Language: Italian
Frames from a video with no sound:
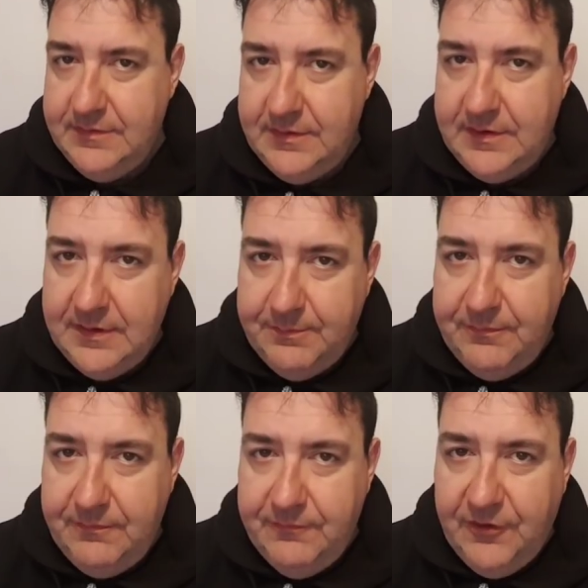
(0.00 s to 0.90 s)

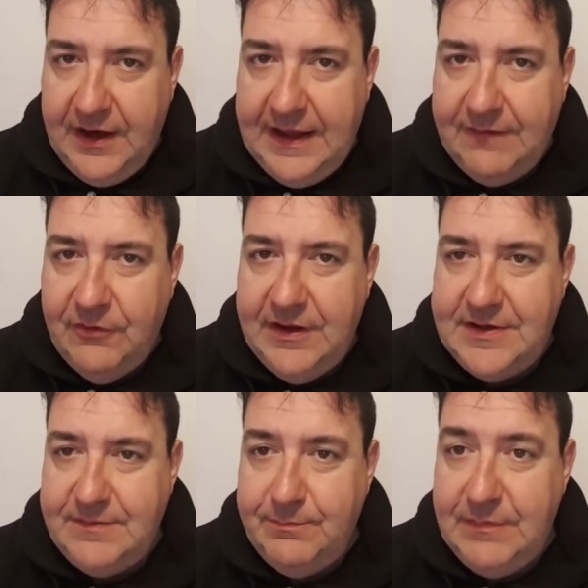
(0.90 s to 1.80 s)
eh, vorrei che
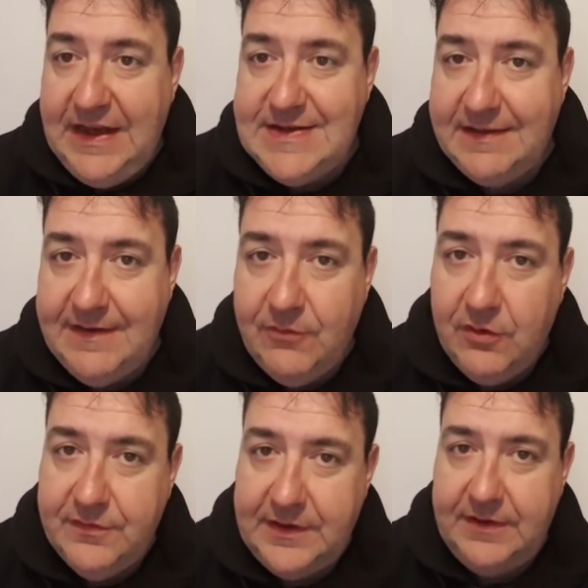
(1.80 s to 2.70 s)
voi mi diceste i
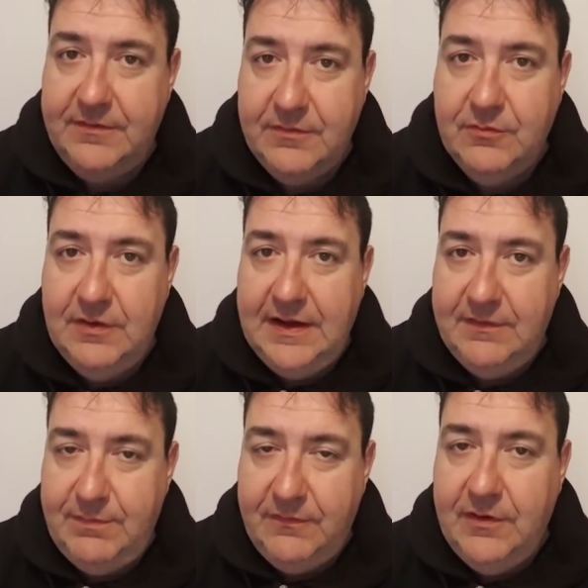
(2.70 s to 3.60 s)
vostri, quelli
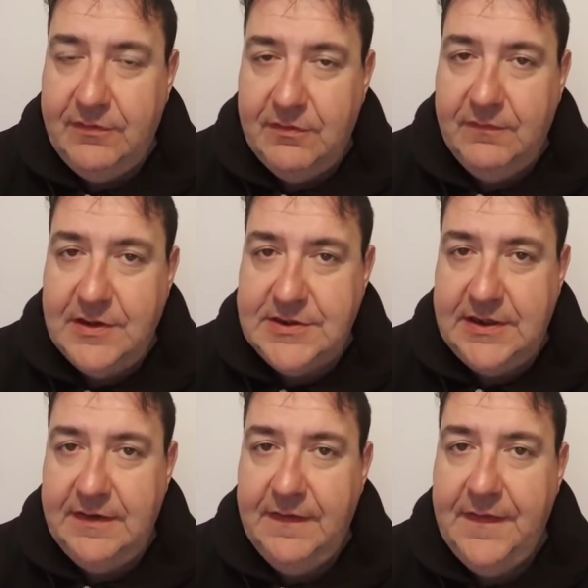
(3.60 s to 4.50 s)
che per voi sono
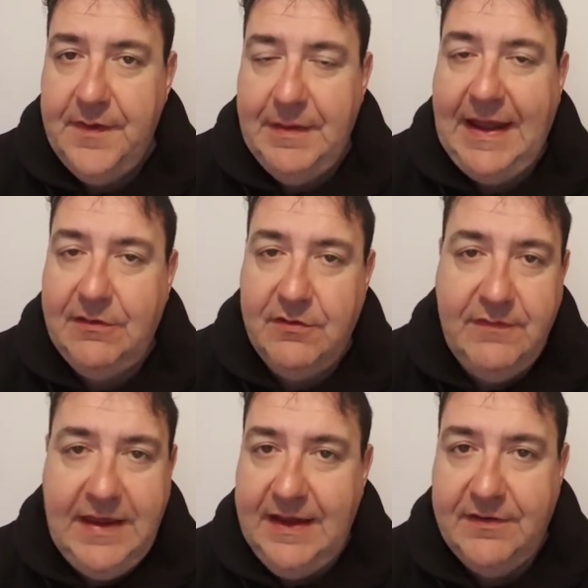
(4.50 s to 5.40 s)
invece, magari sono
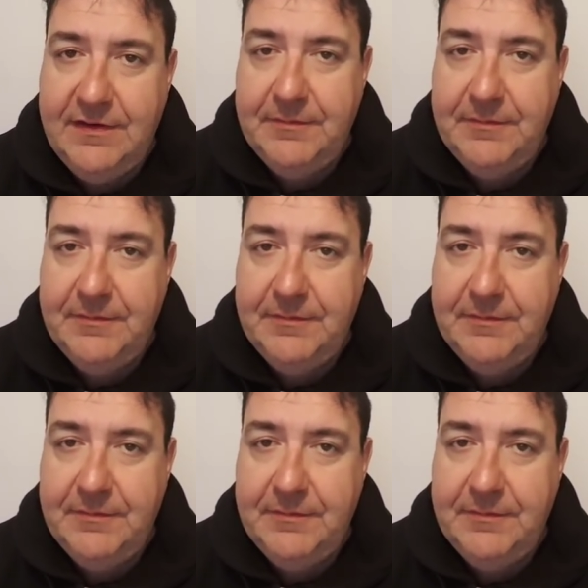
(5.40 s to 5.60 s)
diversi.